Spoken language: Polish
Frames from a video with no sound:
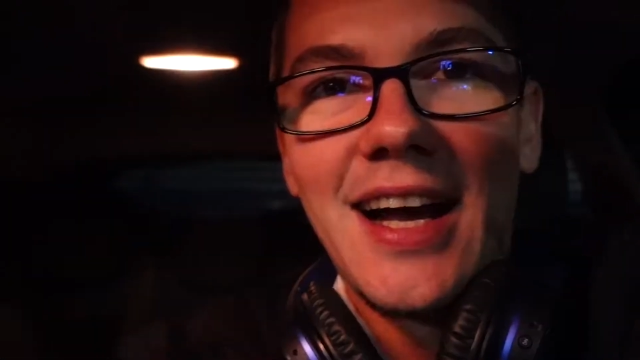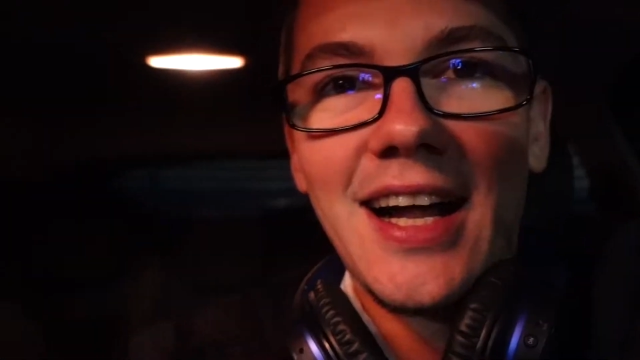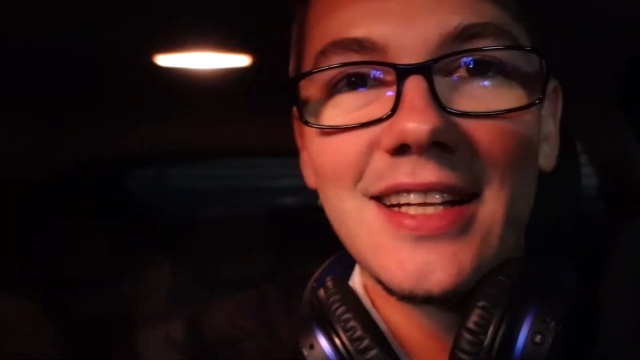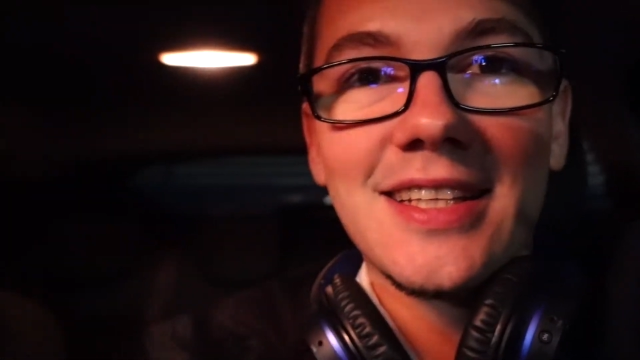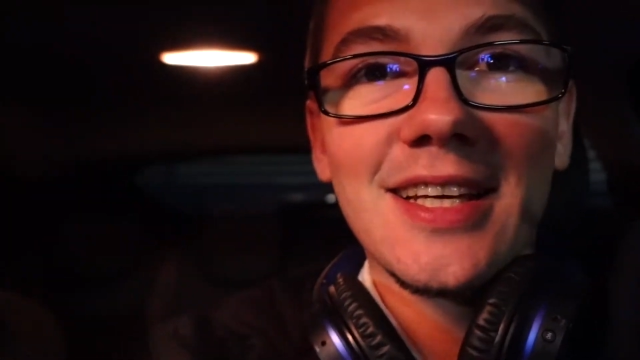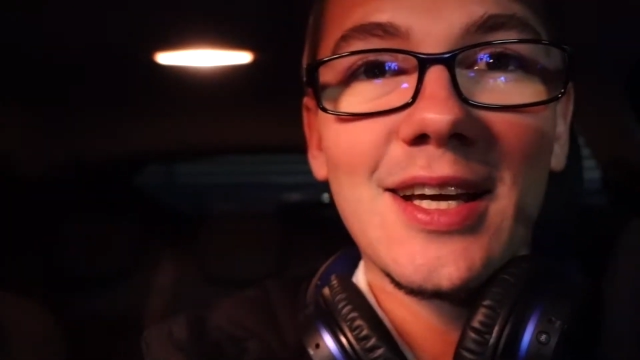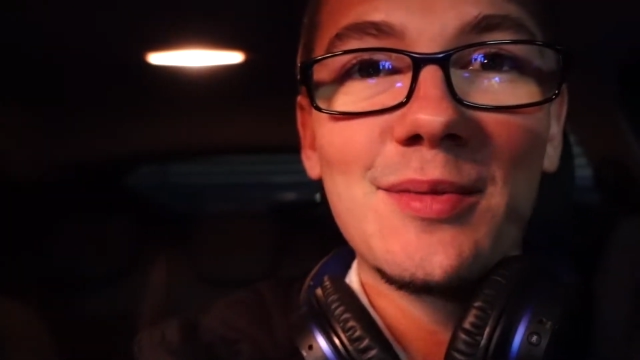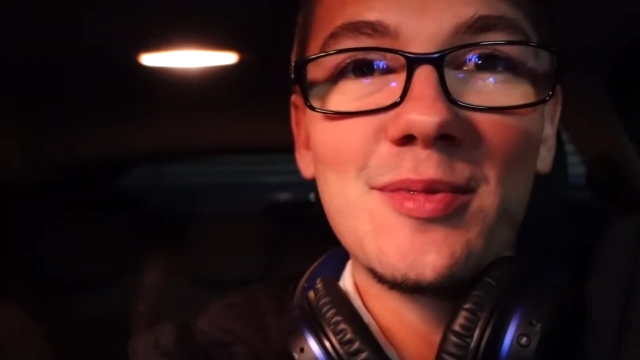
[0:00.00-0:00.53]
Ale
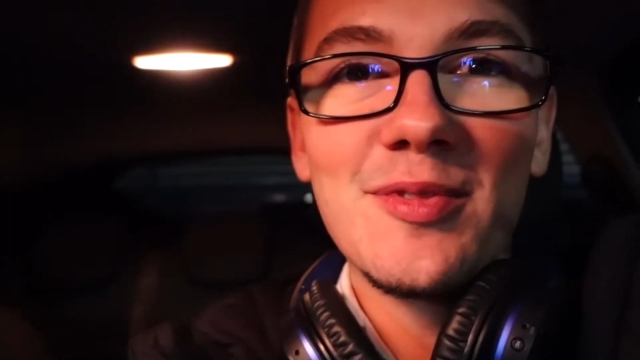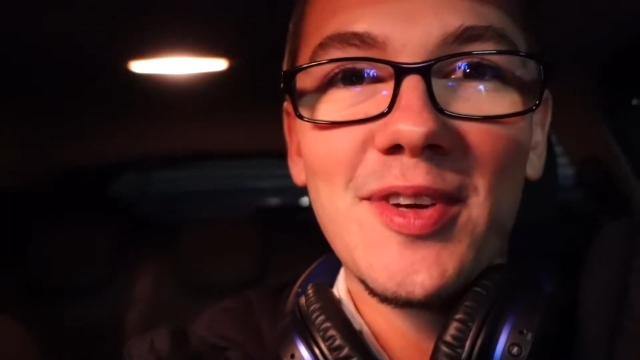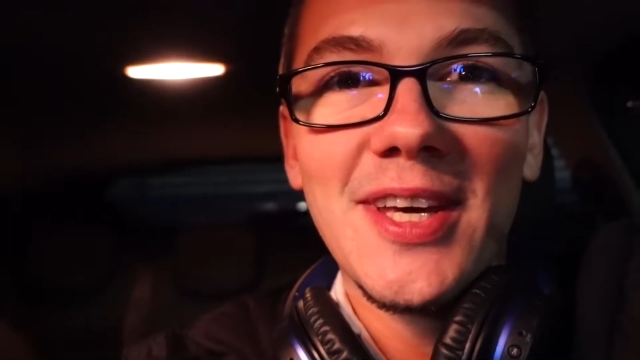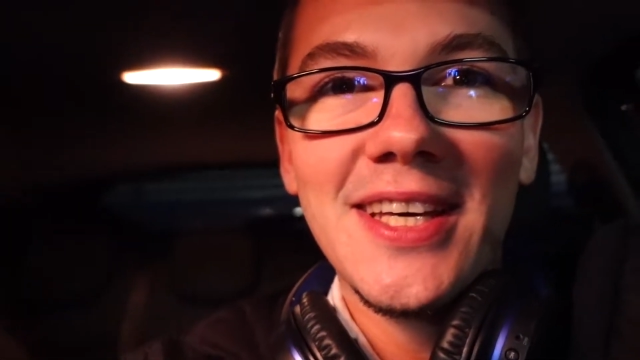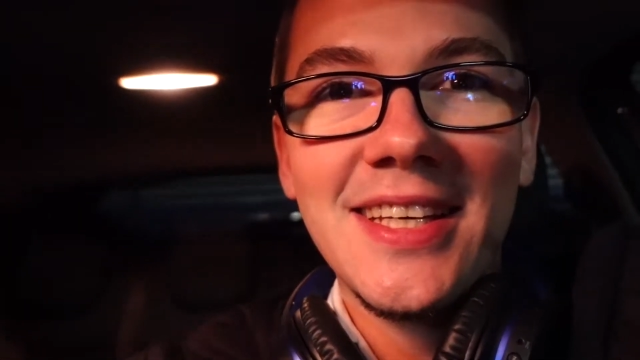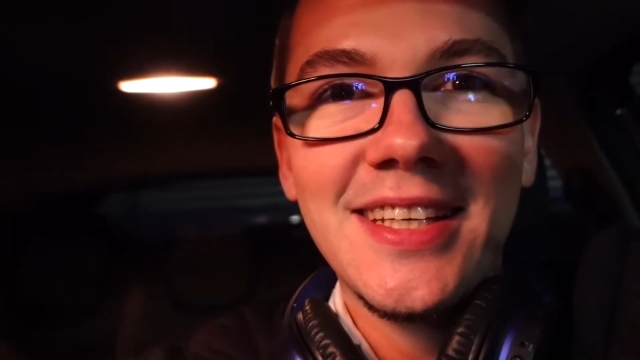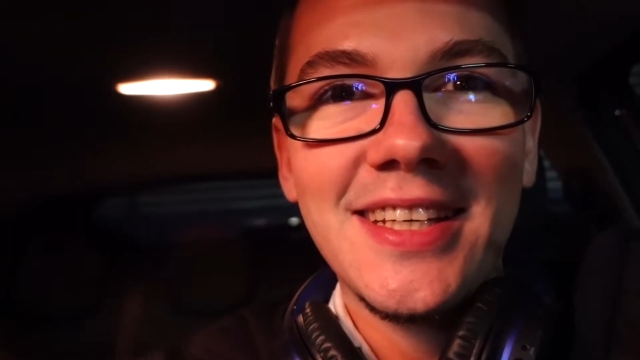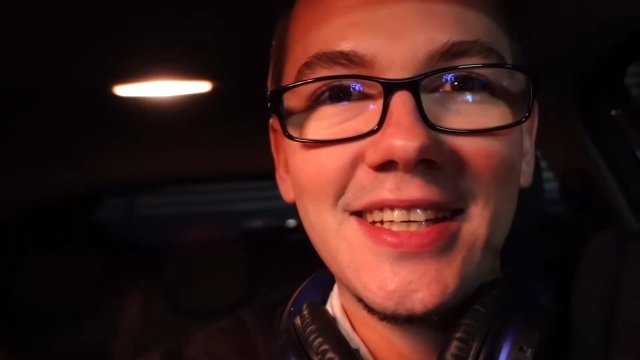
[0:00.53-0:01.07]
tak jak
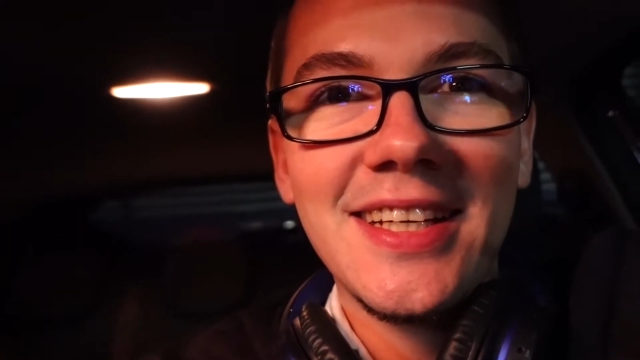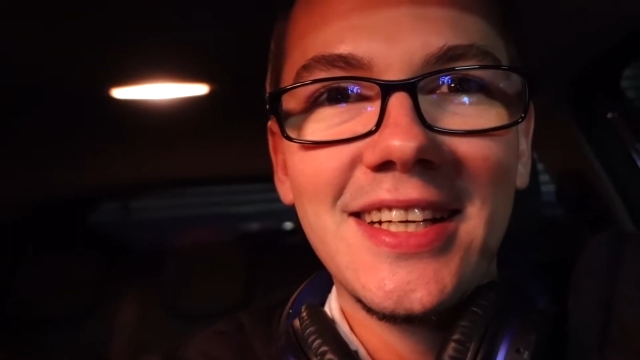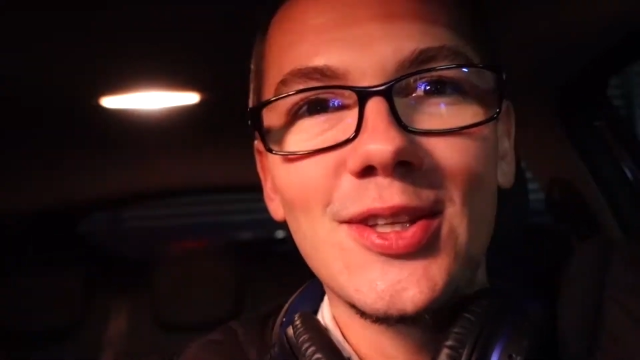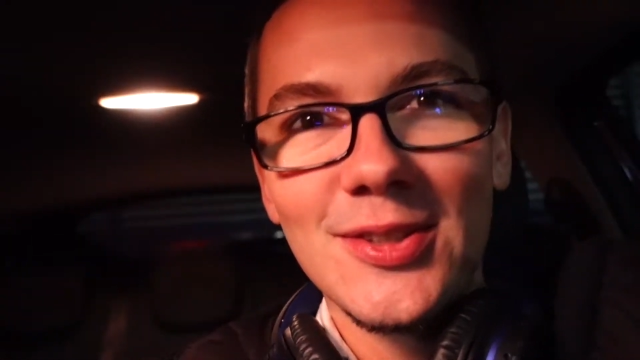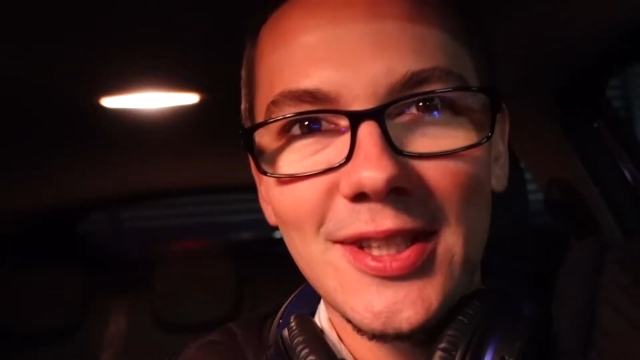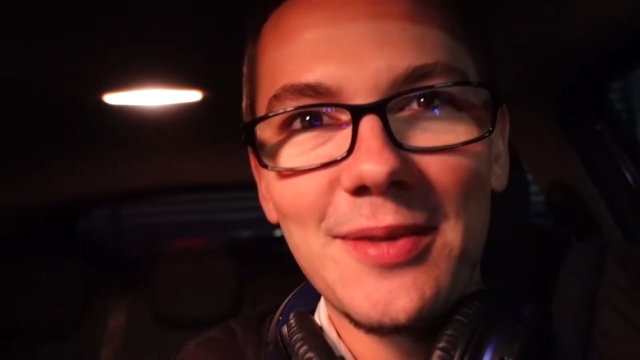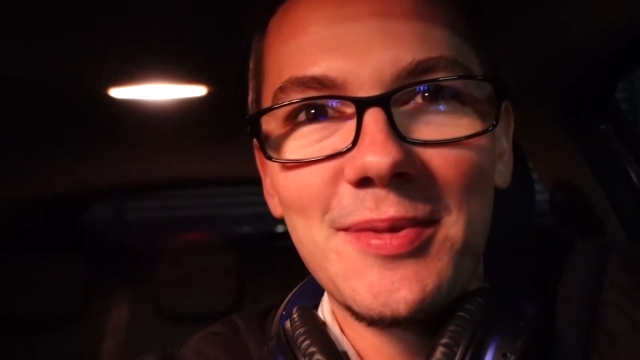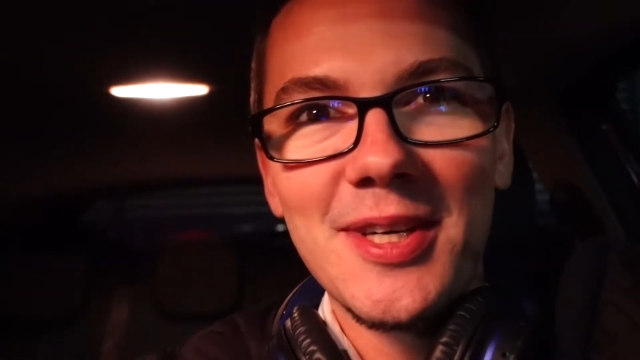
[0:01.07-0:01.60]
mówię,
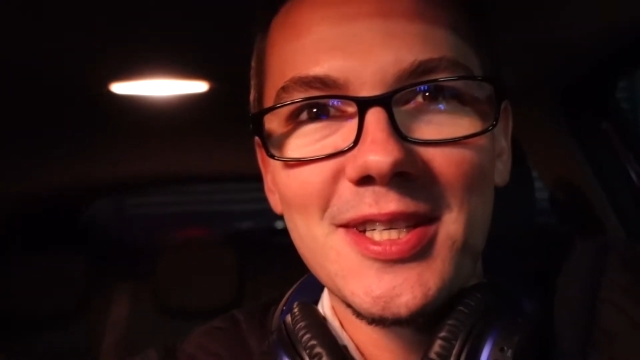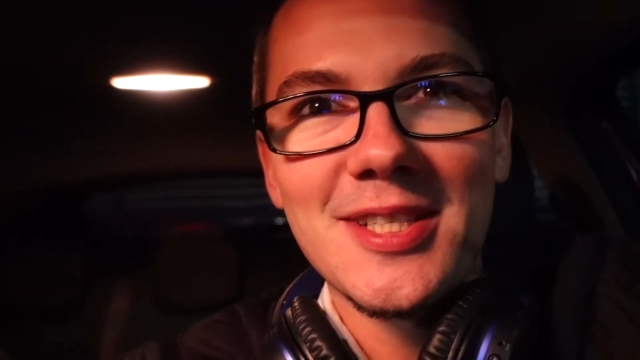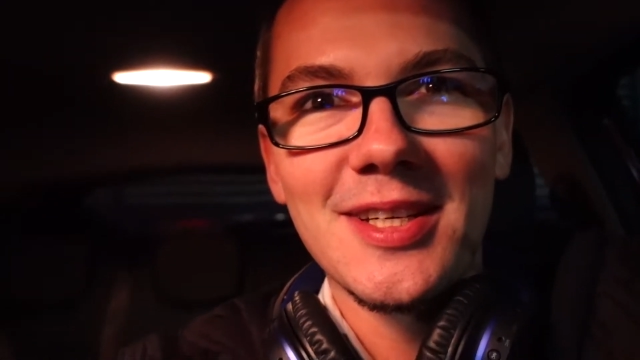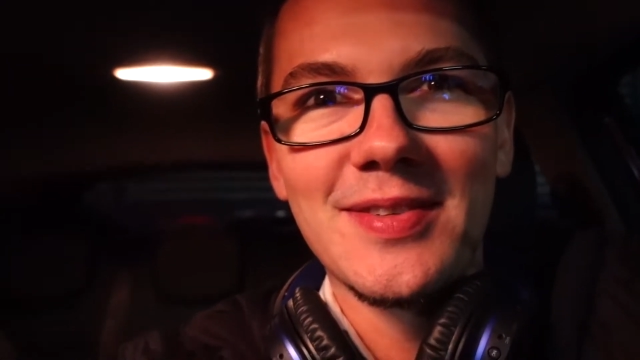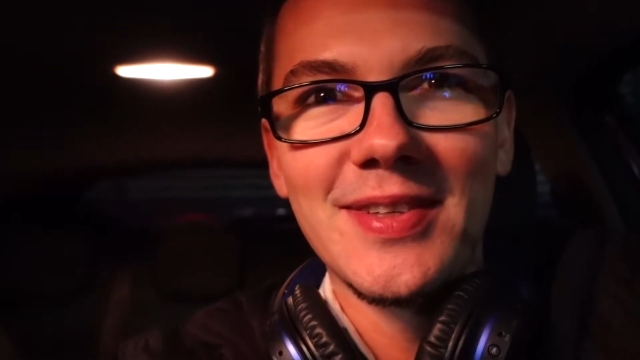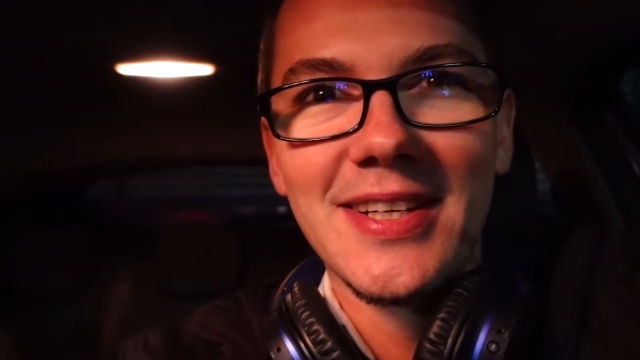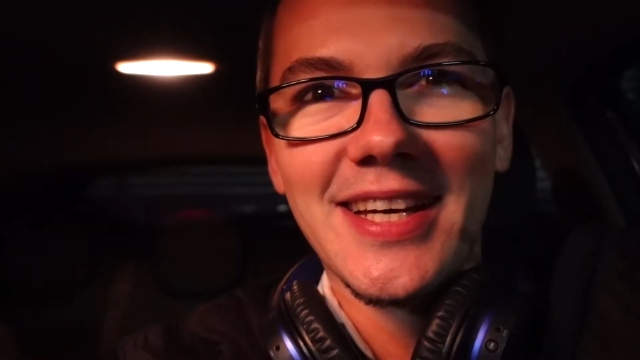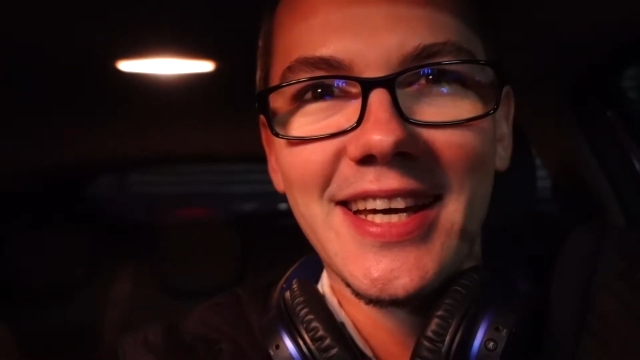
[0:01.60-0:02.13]
to zajmie jeszcze
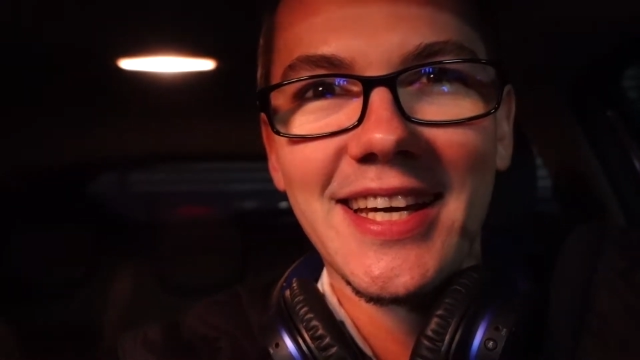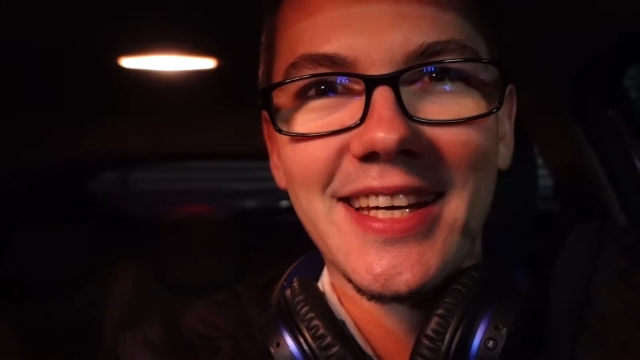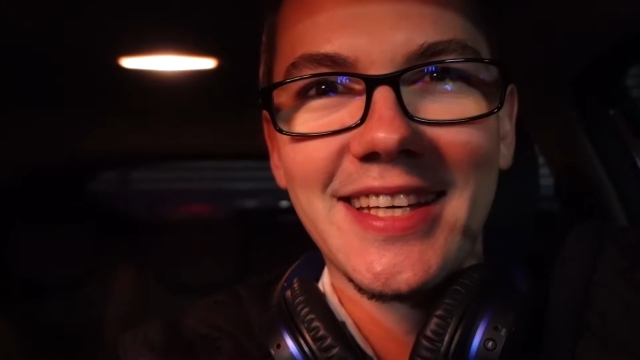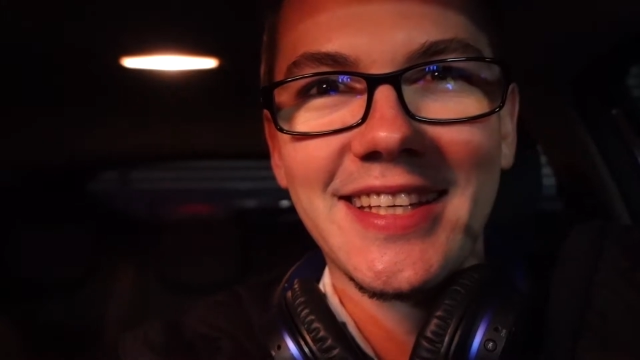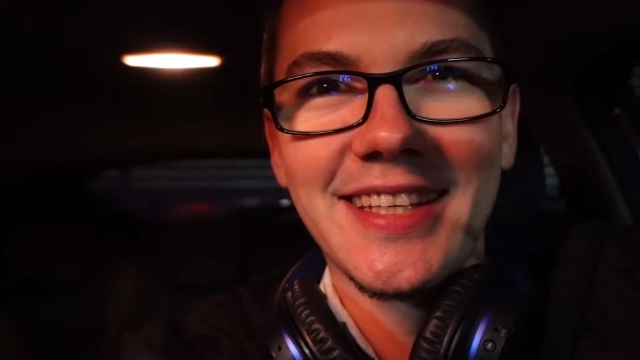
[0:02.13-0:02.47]
chwilkę.